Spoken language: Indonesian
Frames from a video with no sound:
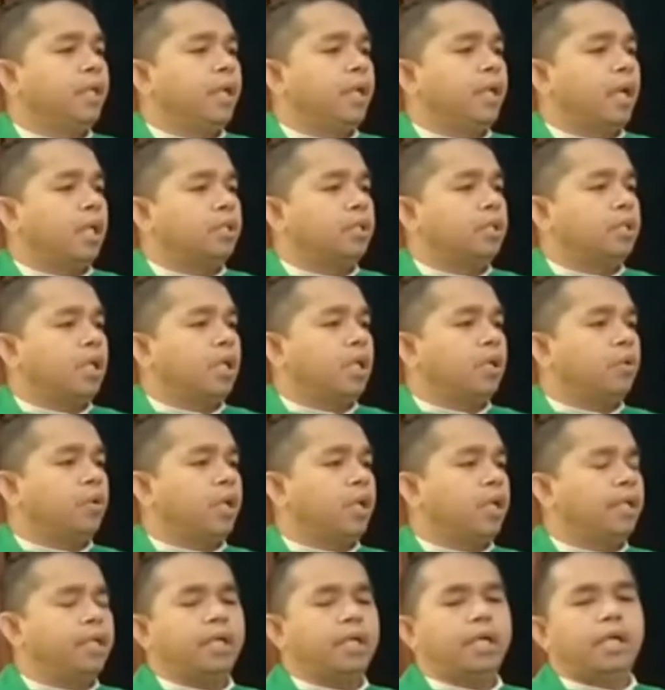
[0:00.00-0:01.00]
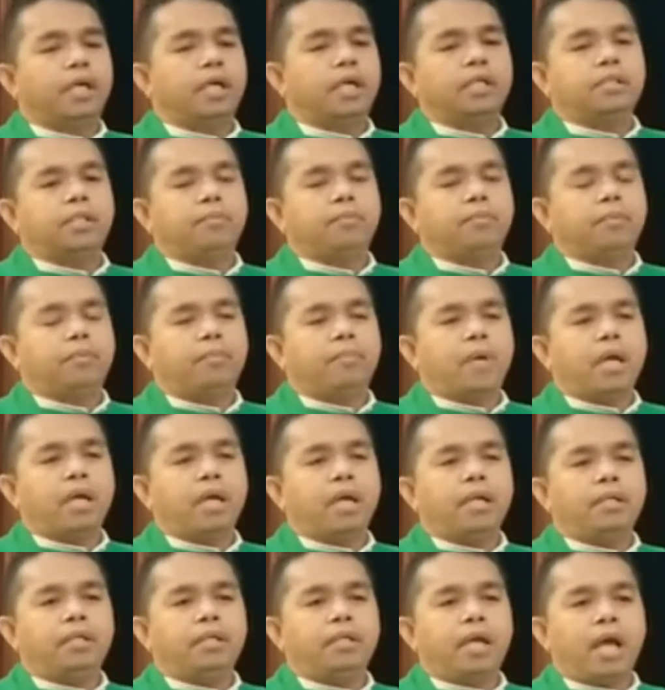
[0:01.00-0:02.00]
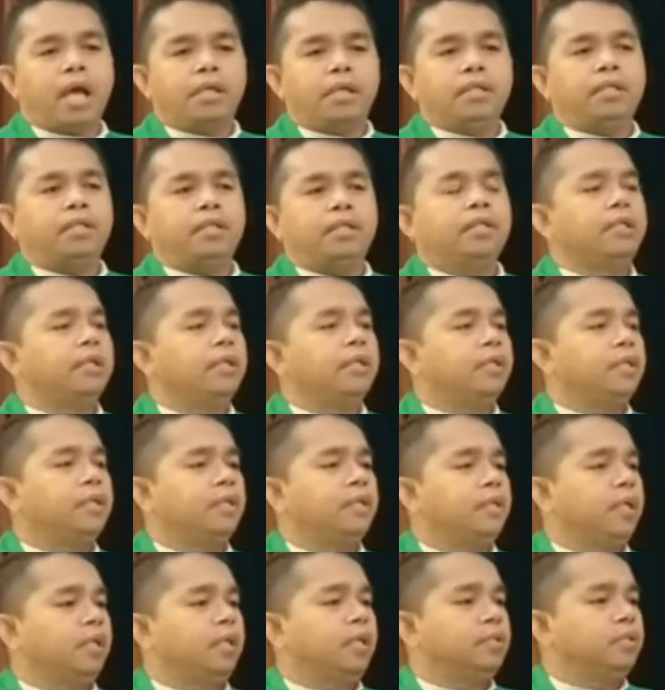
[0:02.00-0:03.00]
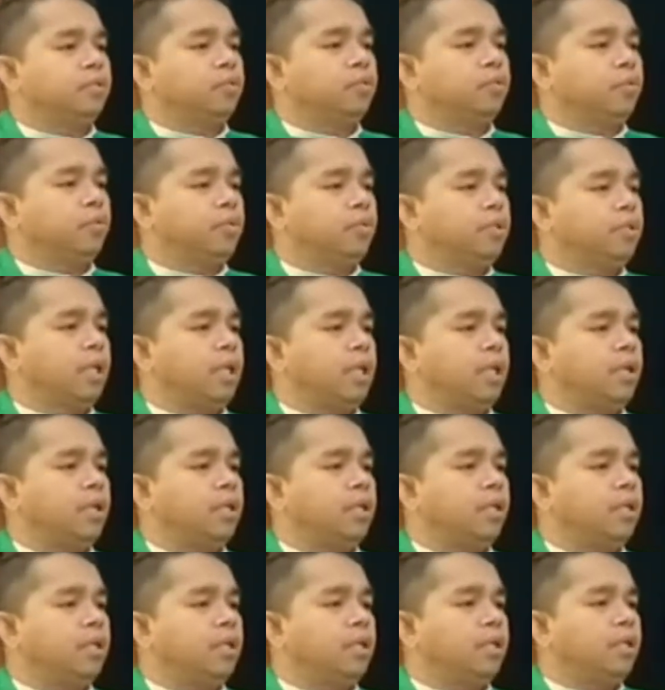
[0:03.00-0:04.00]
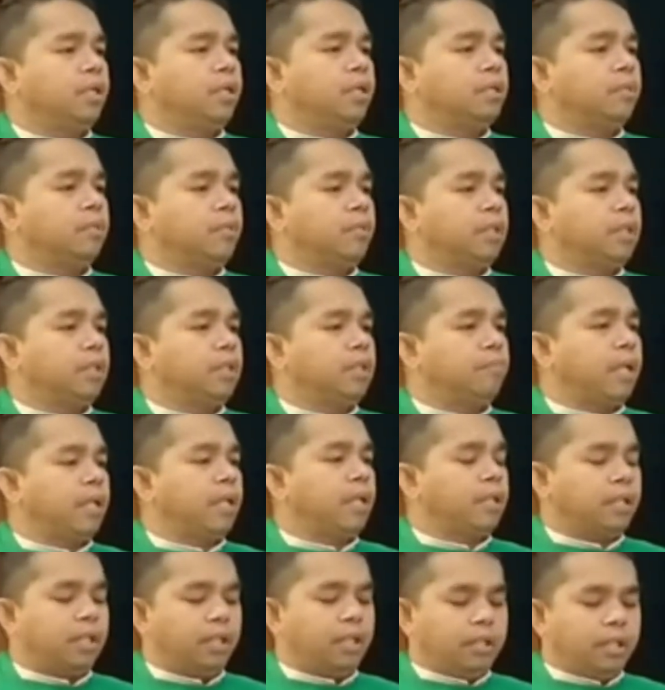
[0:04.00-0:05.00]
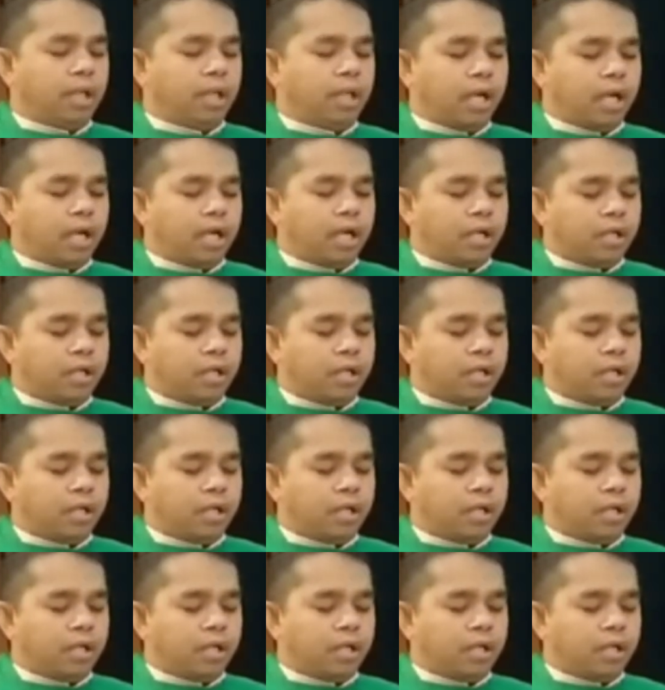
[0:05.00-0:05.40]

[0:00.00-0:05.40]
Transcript: atau Andreas tapi panggilnya Adi dan seterusnya teman-teman kita